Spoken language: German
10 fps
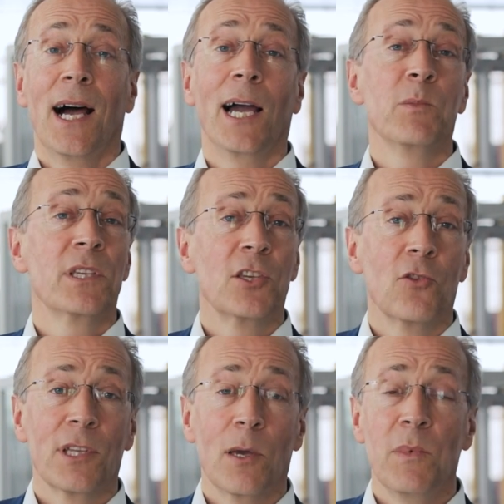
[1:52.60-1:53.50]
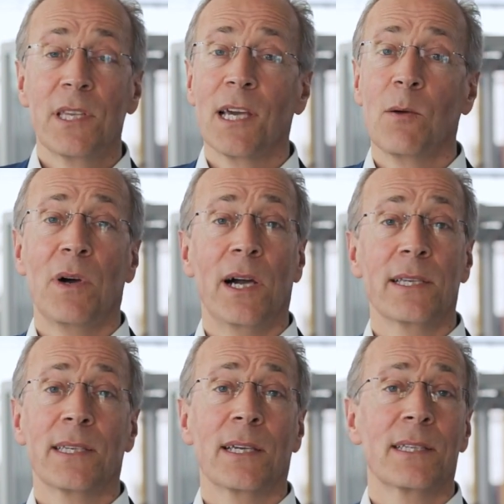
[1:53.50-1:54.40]
Einbeziehung der
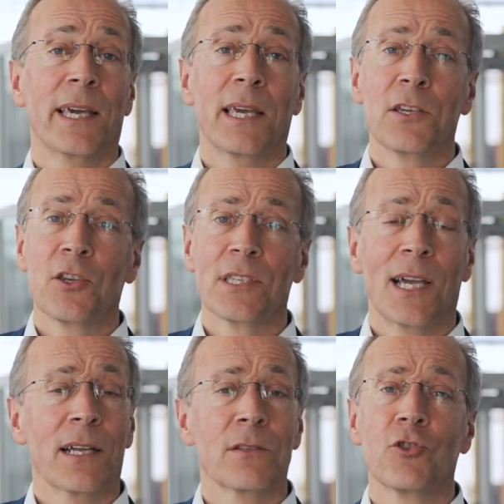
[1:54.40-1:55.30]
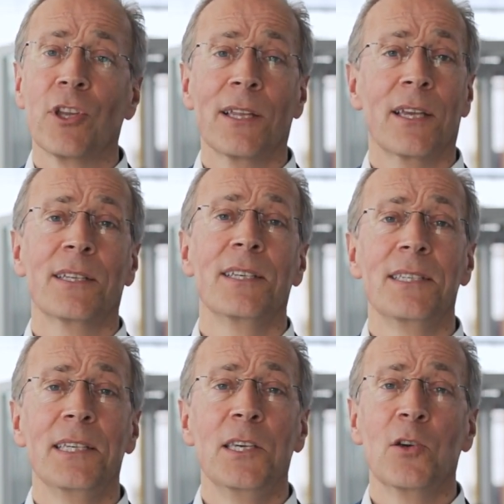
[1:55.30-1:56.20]
Mitarbeiter, technische Sachen,
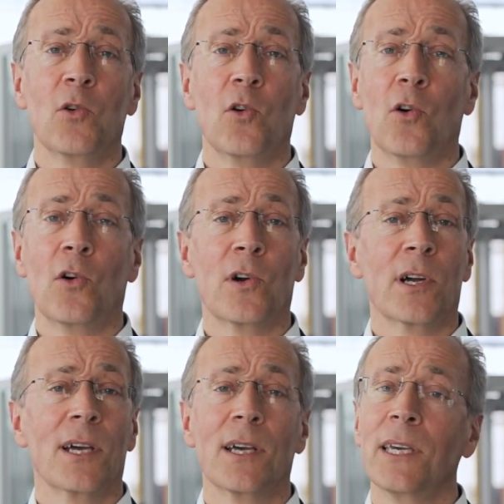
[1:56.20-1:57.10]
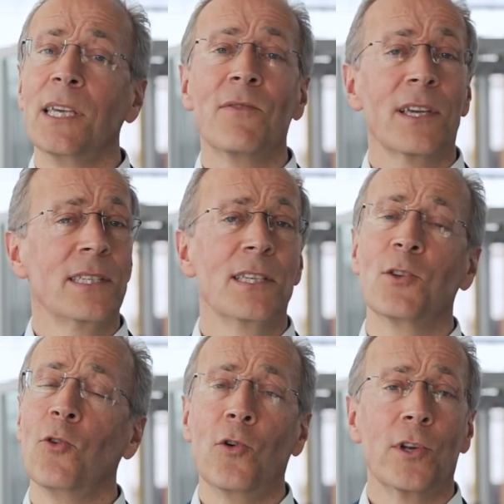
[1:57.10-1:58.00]
Standardisierung, äh,
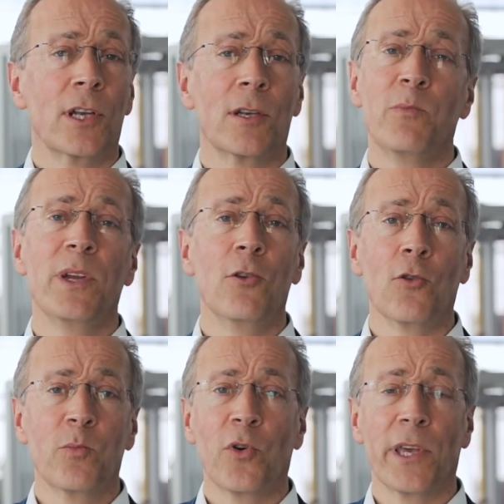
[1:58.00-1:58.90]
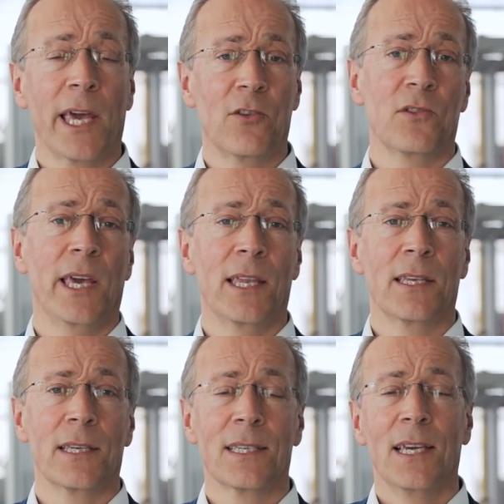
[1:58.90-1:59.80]
Investitionen, Pilotprojekte und
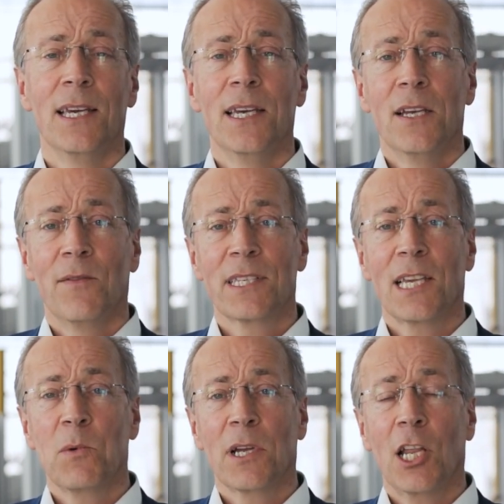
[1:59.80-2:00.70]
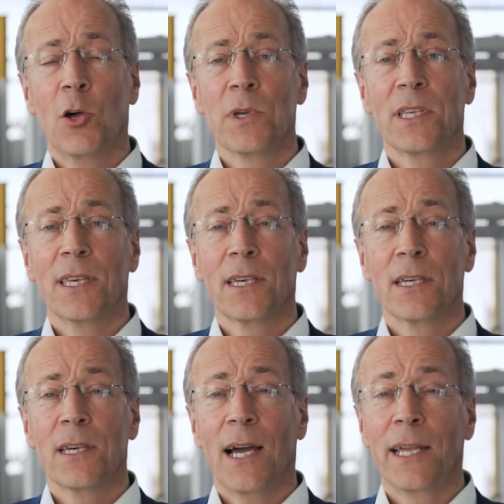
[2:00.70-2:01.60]
ähnliches. Was aber, glaube ich,
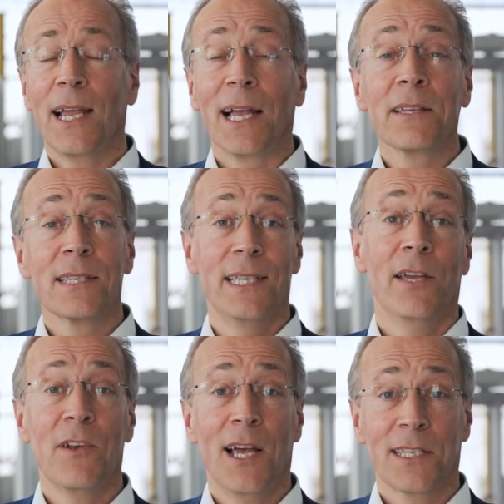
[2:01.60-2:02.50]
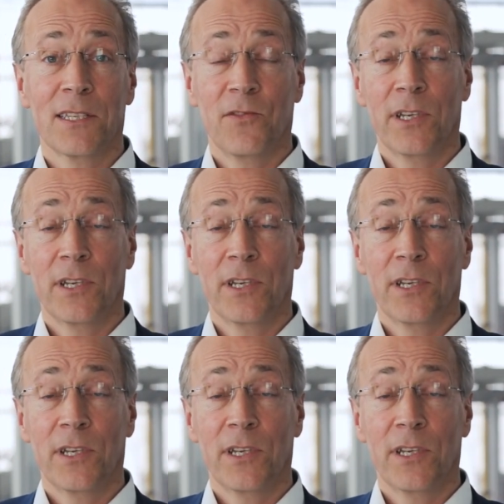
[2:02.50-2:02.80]
äh, ein anderes Level hatte